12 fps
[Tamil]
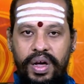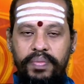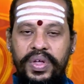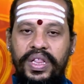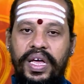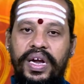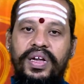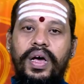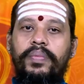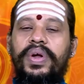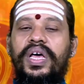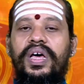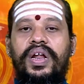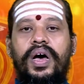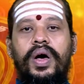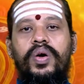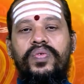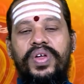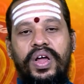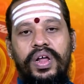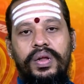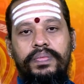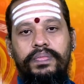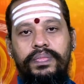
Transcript: நாம் இந்த எட்டாமிட ராகுவினால்